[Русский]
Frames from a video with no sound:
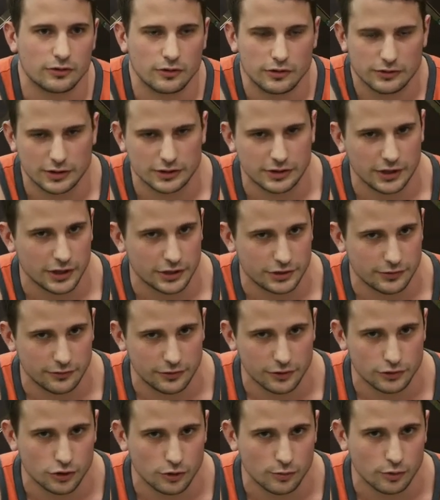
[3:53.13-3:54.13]
то есть
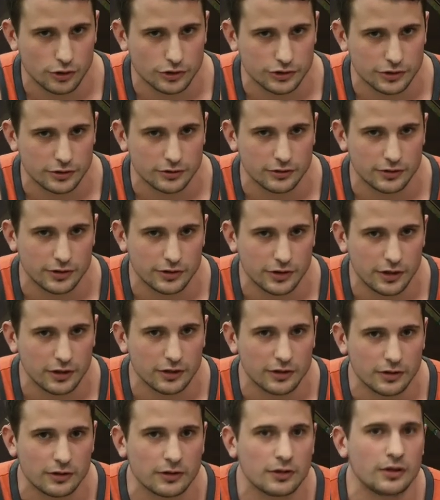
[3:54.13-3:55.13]
затрачивать еще больше
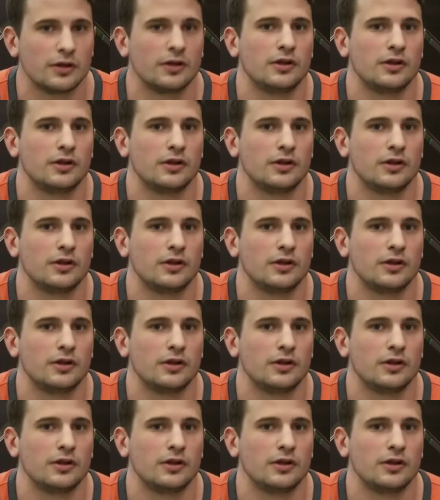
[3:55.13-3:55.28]
энергии,